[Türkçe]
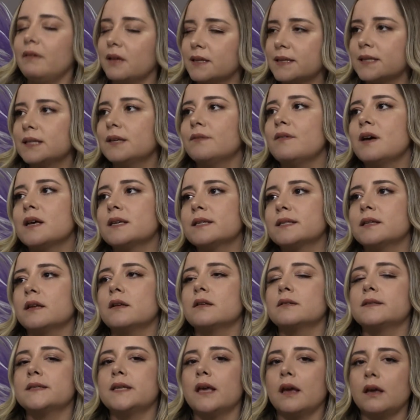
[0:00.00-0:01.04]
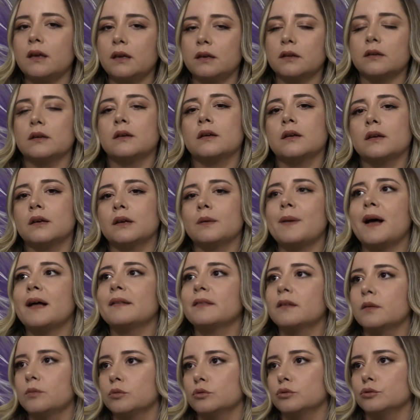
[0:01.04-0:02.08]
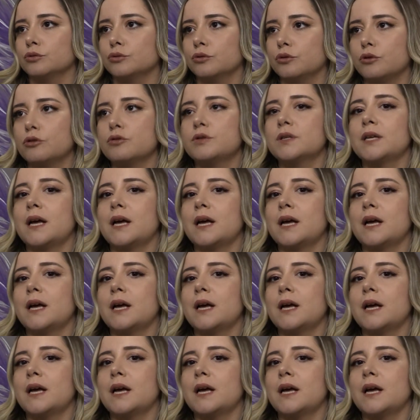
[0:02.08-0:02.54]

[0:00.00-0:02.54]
Evet, Sivas'ta tek e, bende bulunuyor.